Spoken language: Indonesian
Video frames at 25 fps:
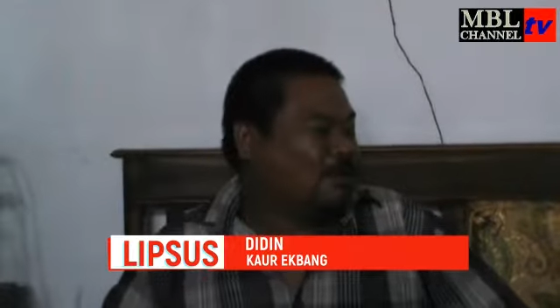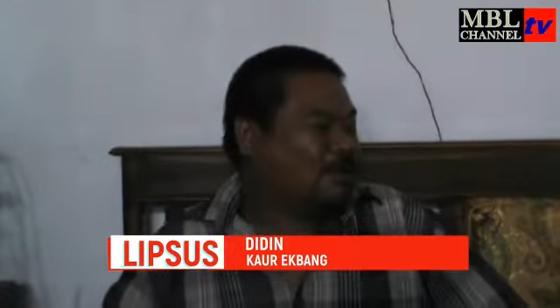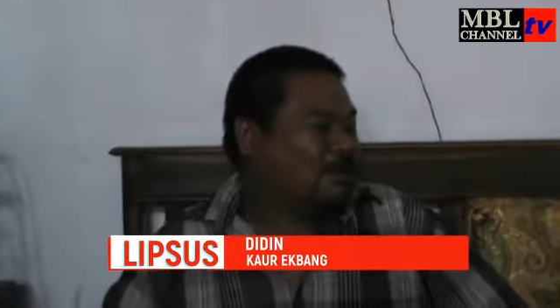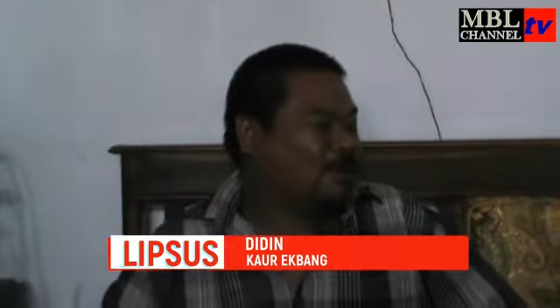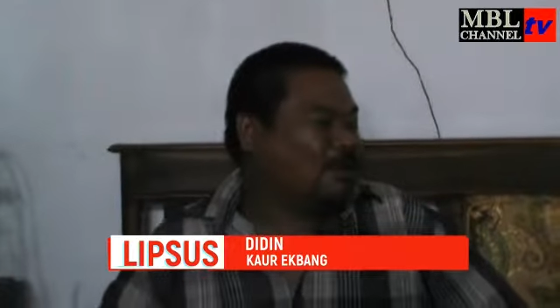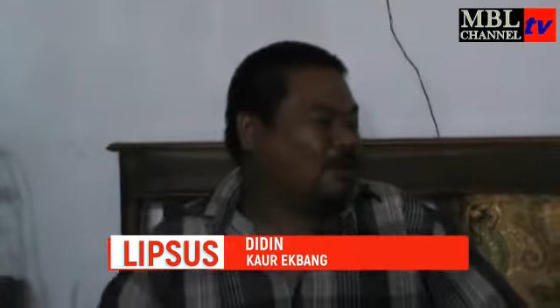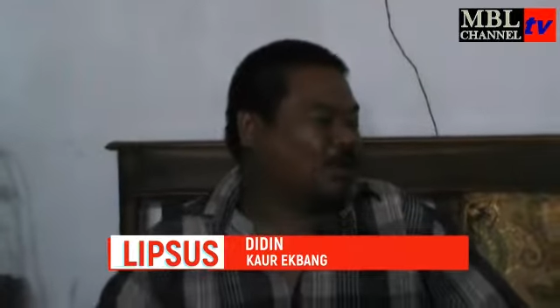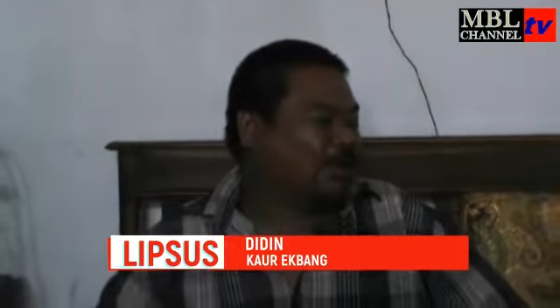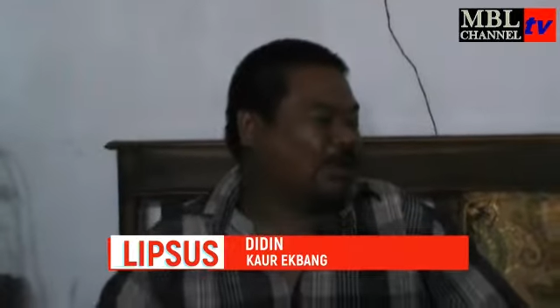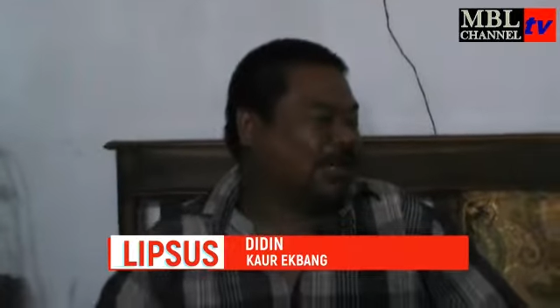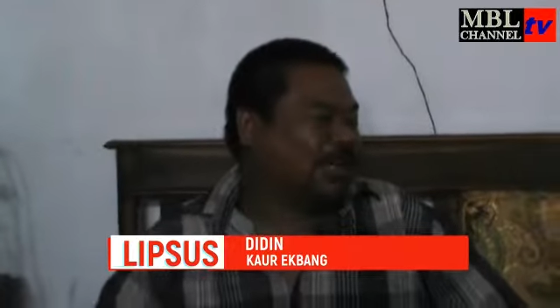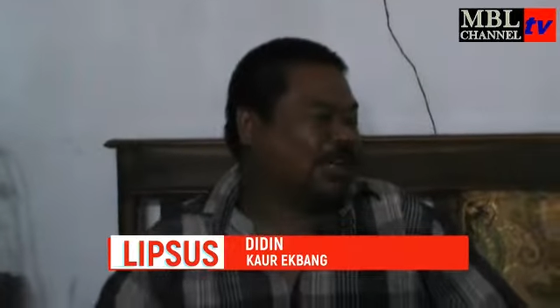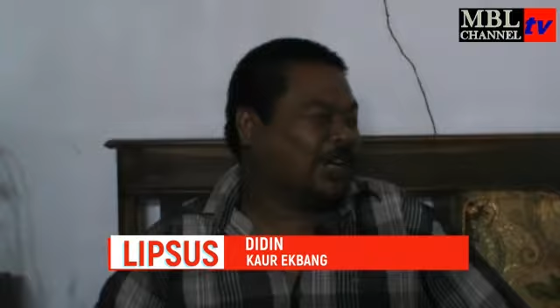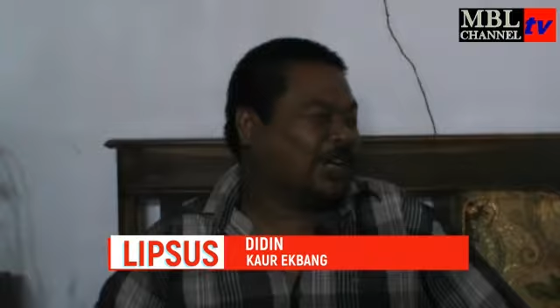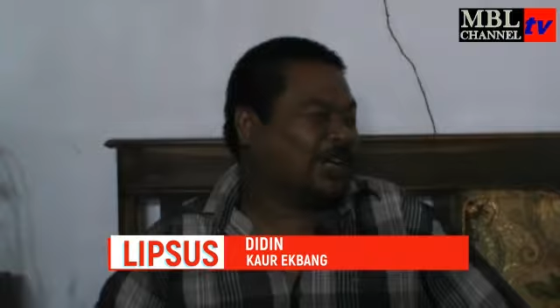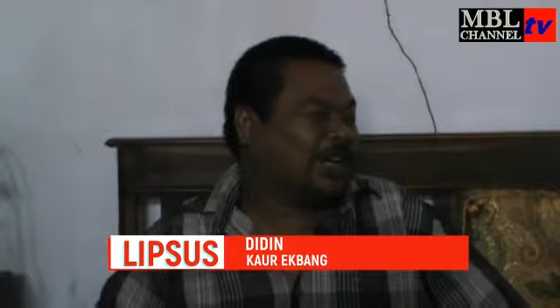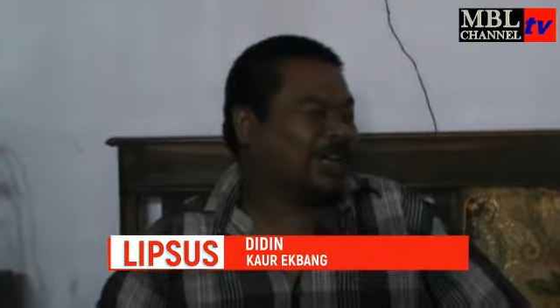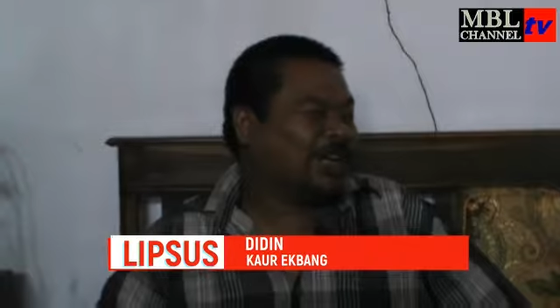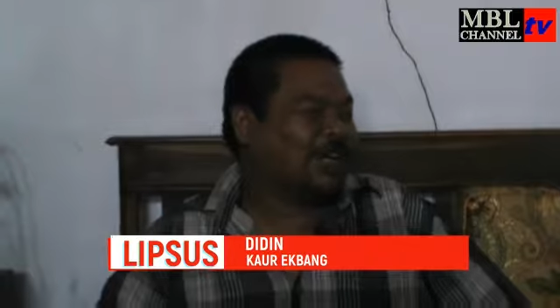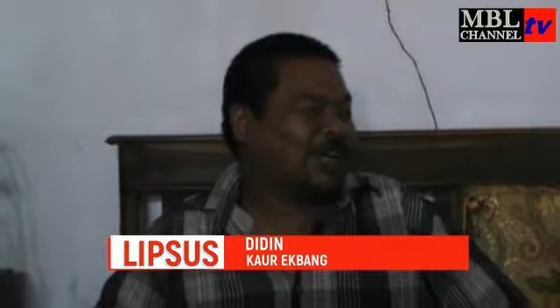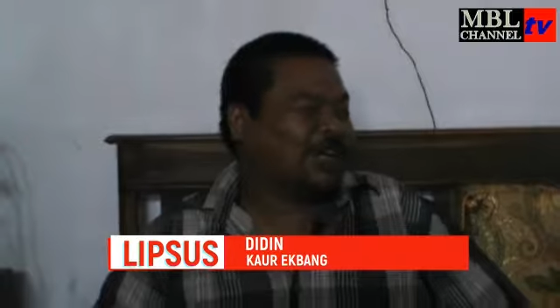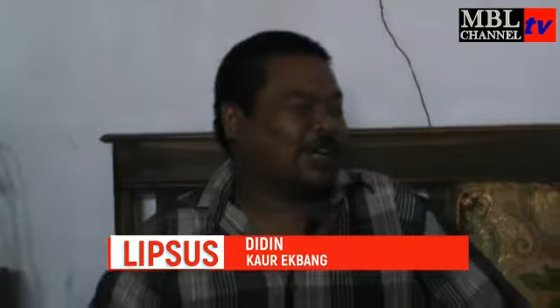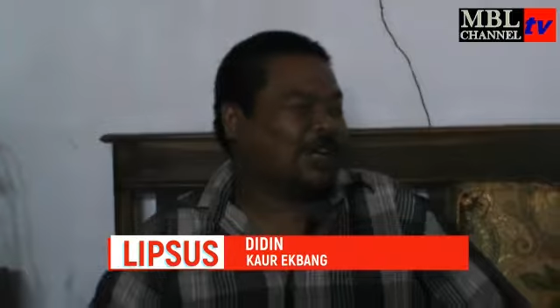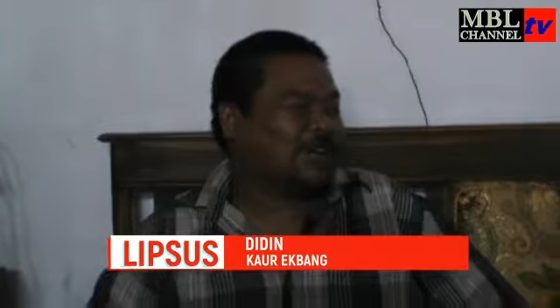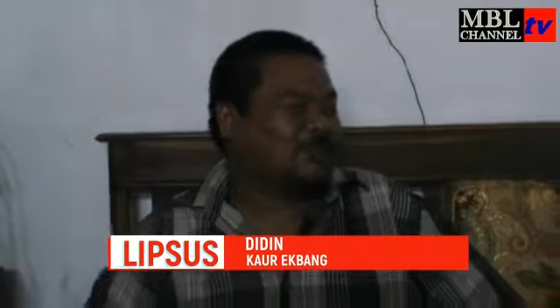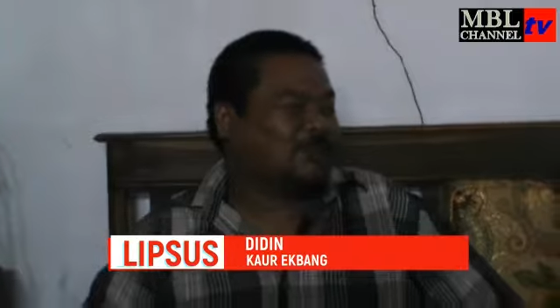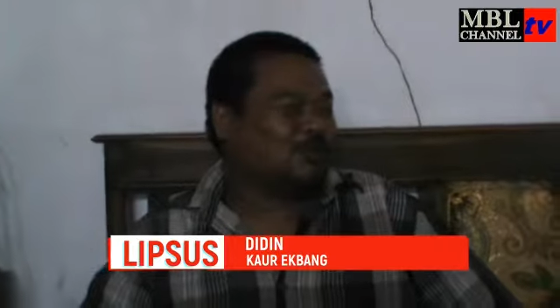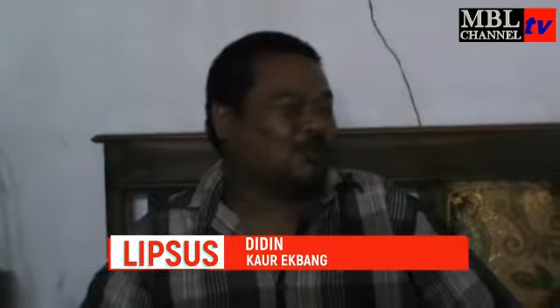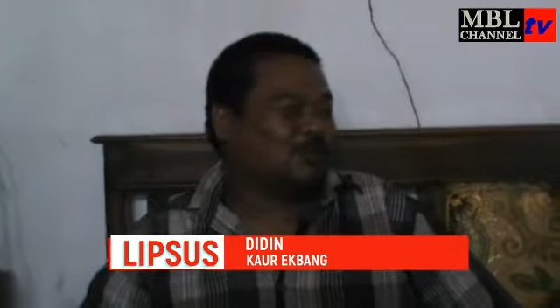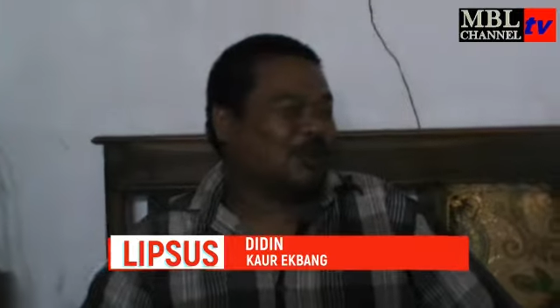mau digini-ginikan